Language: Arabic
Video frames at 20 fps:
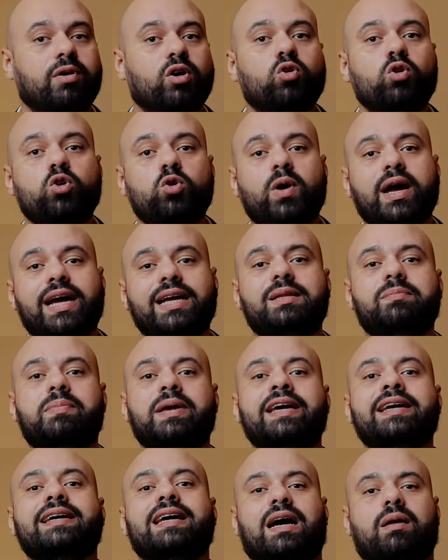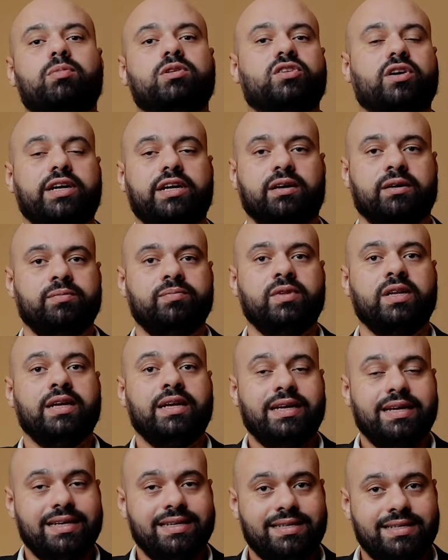يبقى كل واحد بينجح بطريقه
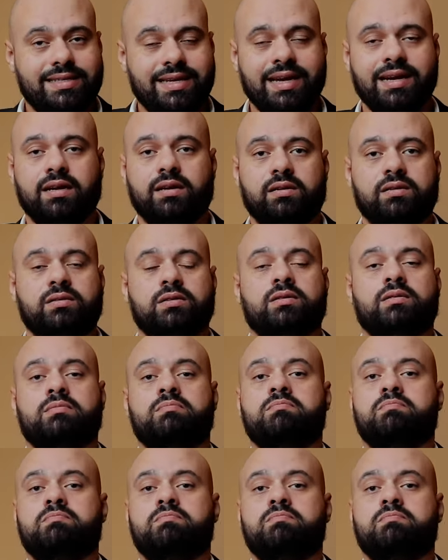السن